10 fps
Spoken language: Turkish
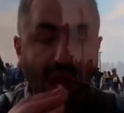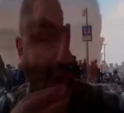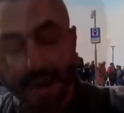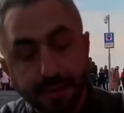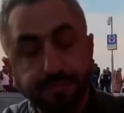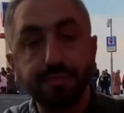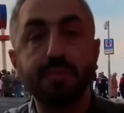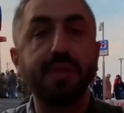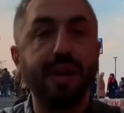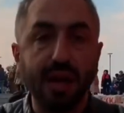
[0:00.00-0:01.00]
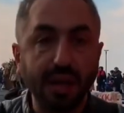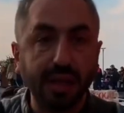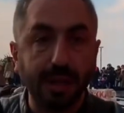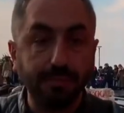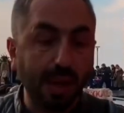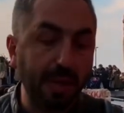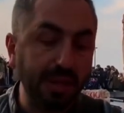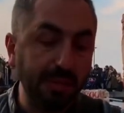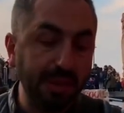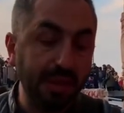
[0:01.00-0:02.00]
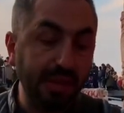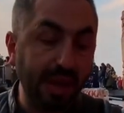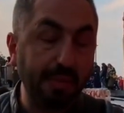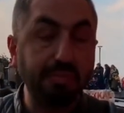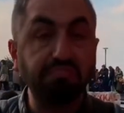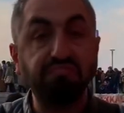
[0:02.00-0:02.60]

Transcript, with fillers: Yani fena değil. Ama 20 kilo eder mi?